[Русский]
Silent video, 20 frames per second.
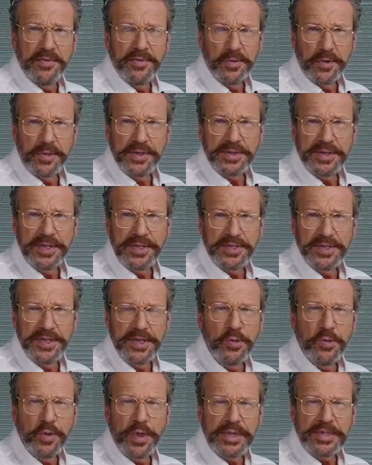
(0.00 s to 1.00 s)
флуоресценция
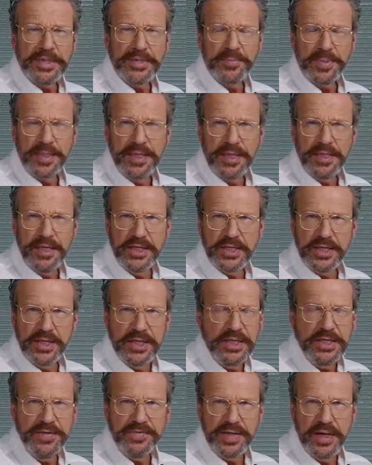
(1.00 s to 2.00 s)
не указана практически
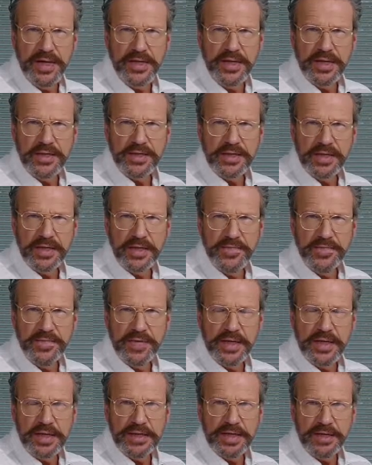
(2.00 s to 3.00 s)
ни в каких
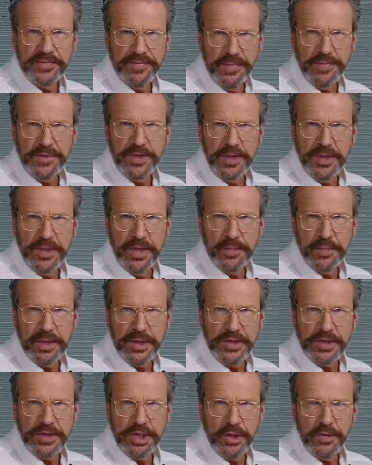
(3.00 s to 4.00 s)
сертификатах, вообще не
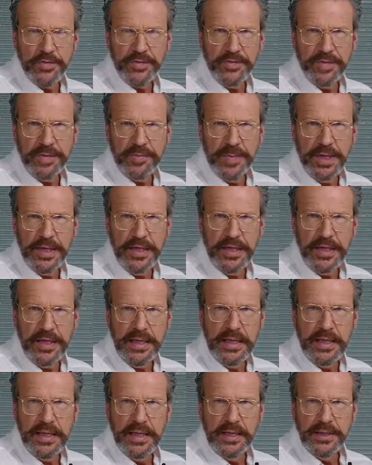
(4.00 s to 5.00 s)
обращают внимания
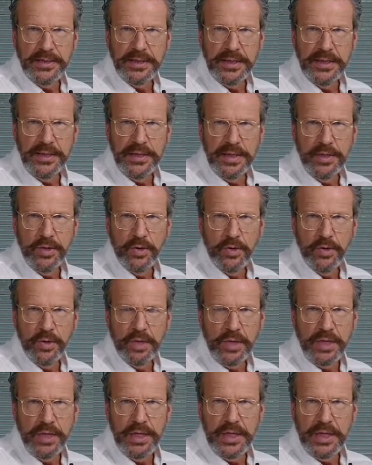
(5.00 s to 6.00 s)
на нее,
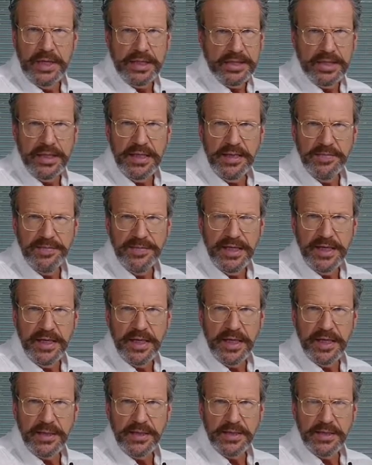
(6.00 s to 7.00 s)
и это не
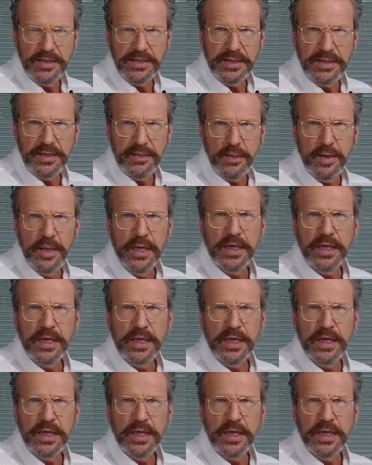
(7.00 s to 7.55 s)
влияет на цену.